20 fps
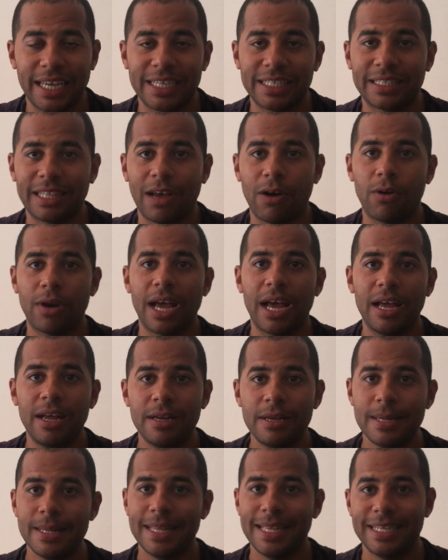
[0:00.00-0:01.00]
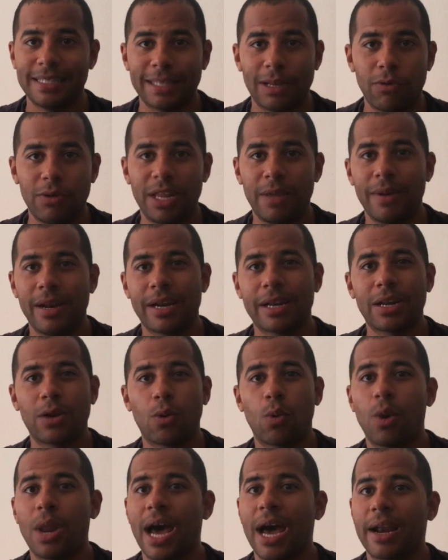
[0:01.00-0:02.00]
que hasta ahora está en un nivel
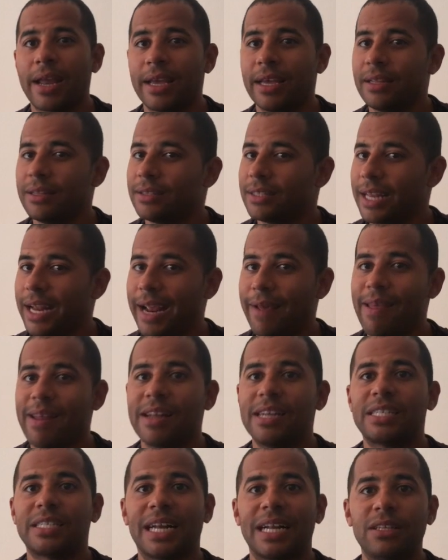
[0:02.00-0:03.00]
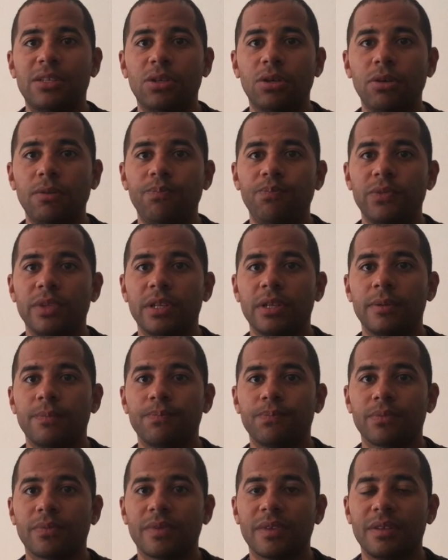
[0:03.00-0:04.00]
regular, ¿eh? tiene que dar el salto,
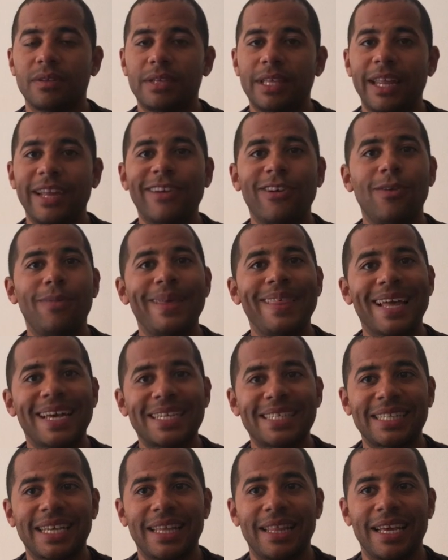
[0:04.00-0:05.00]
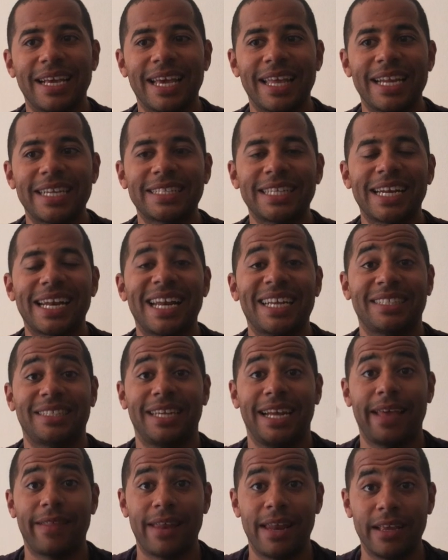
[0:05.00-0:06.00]
tiene que olvidarse de querer ser la
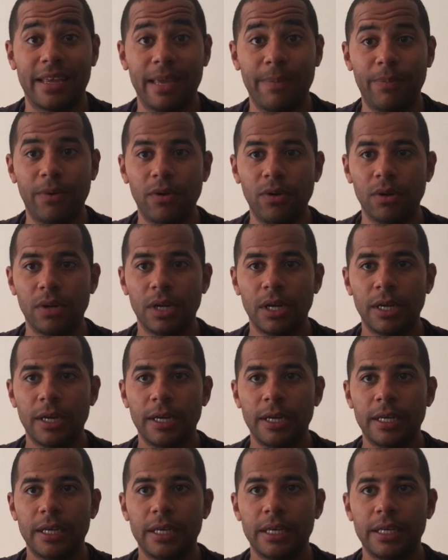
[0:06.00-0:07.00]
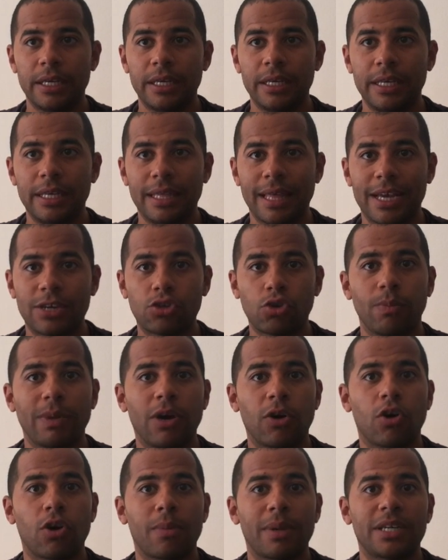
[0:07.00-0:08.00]
estrella del equipo y dar su
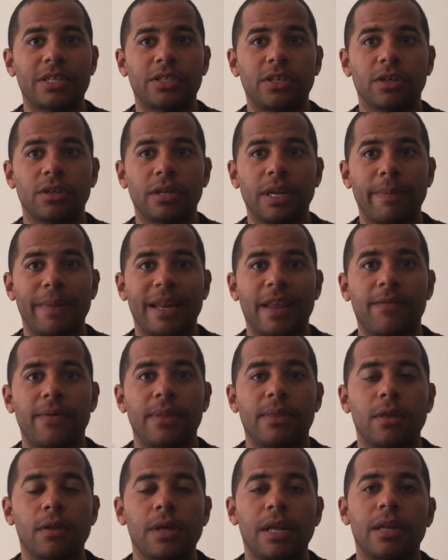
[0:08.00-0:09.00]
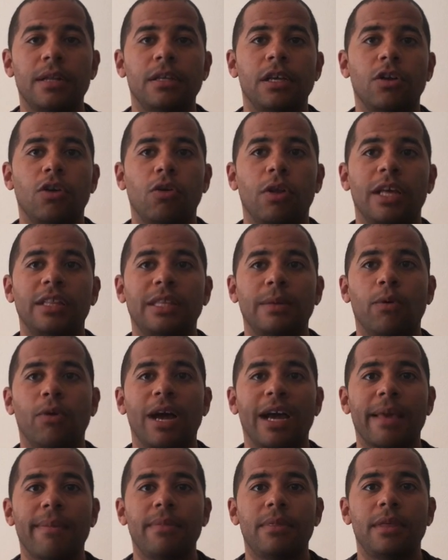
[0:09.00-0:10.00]
mejor versión en beneficio del,
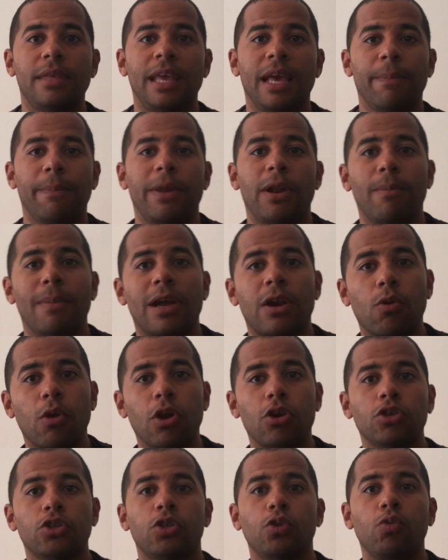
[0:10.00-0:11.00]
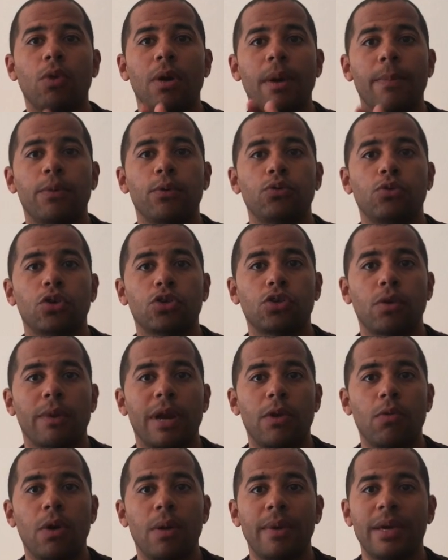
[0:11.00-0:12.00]
colectivo Hakim Ziyech, pero Marruecos 9 puntos
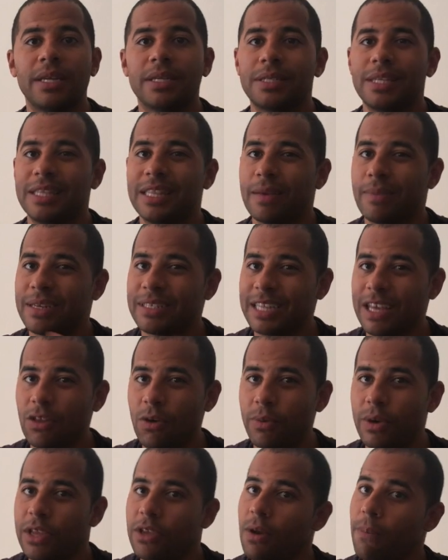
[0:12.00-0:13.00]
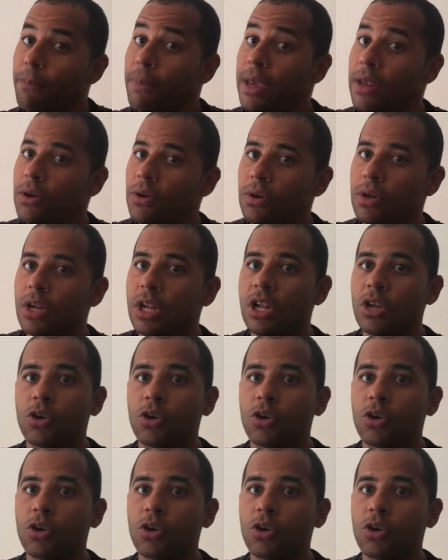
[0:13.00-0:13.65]
sobre 9, sin demasiado brillo, pero